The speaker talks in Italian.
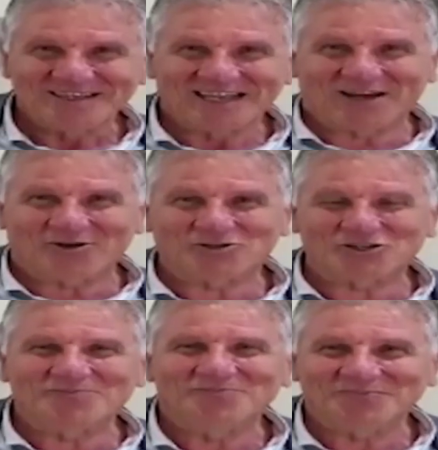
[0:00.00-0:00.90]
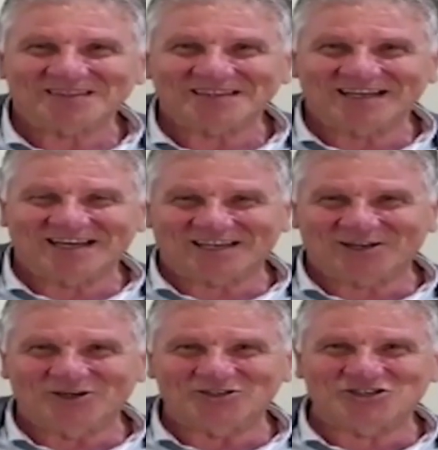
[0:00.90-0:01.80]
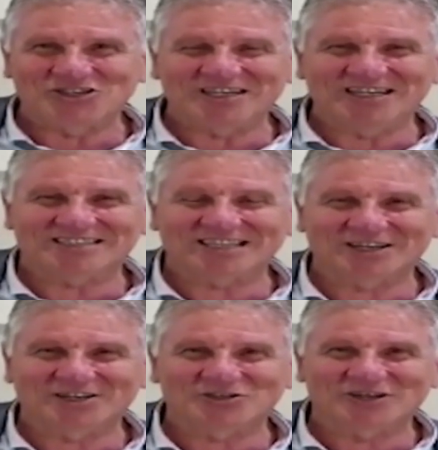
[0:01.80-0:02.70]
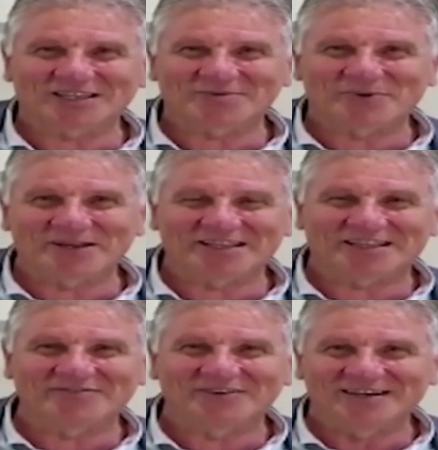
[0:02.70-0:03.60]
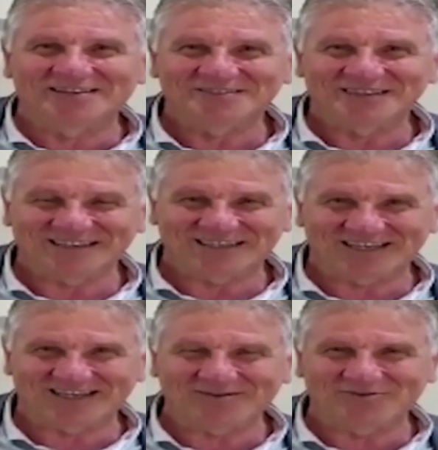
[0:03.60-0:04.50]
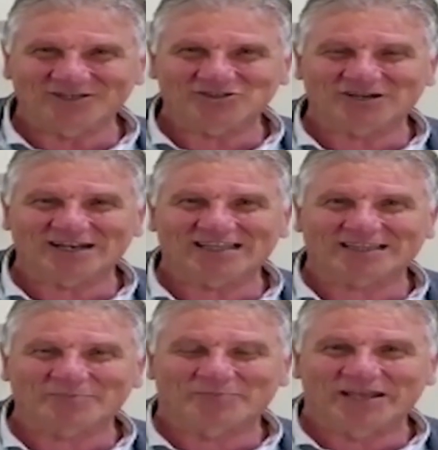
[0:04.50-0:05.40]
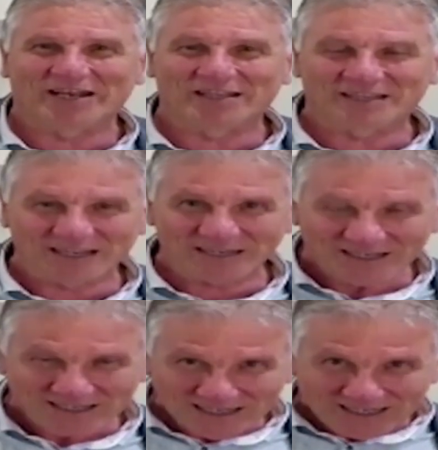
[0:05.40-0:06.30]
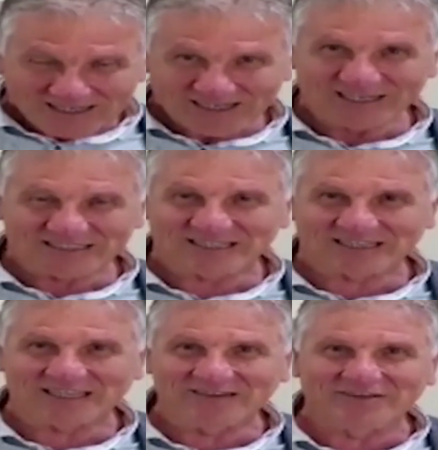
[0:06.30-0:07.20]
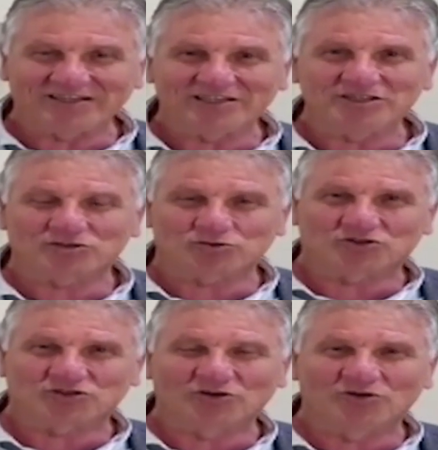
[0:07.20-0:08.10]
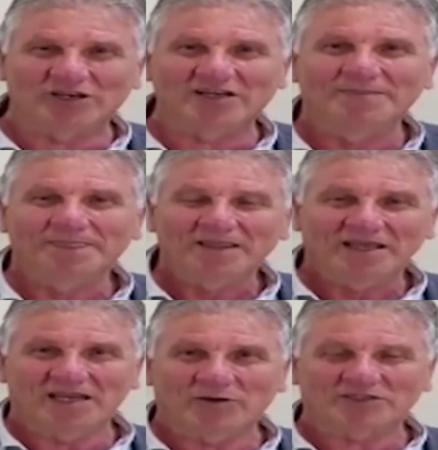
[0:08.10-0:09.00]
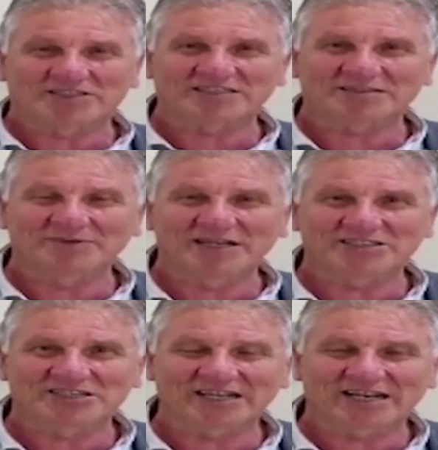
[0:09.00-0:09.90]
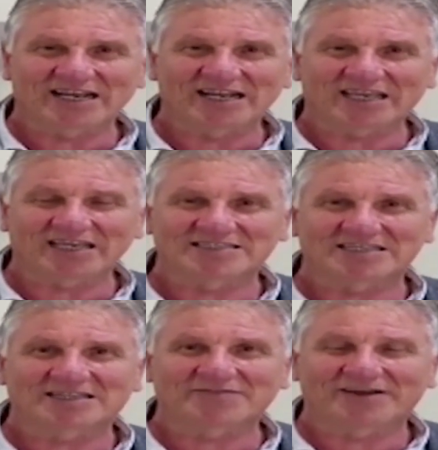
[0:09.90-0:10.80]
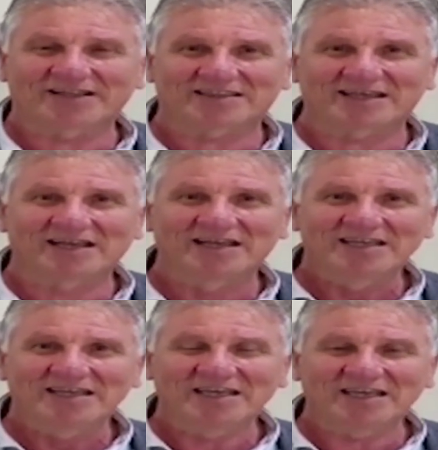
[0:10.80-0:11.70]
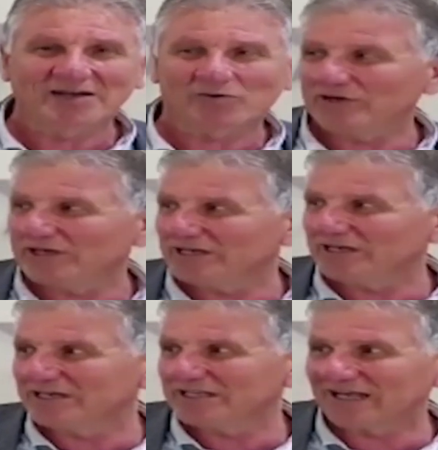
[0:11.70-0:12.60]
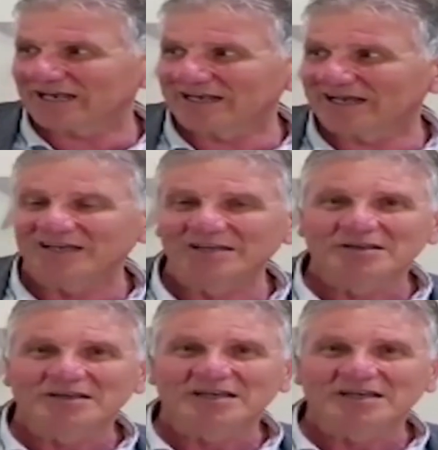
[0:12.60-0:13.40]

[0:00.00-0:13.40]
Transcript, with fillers: Eccoci, anche oggi è stata una giornata impegnativa, è eh, una giornata piena di iniziative, di discussioni e in questa assemblea generale che è stata fatta eh, qui in Italia.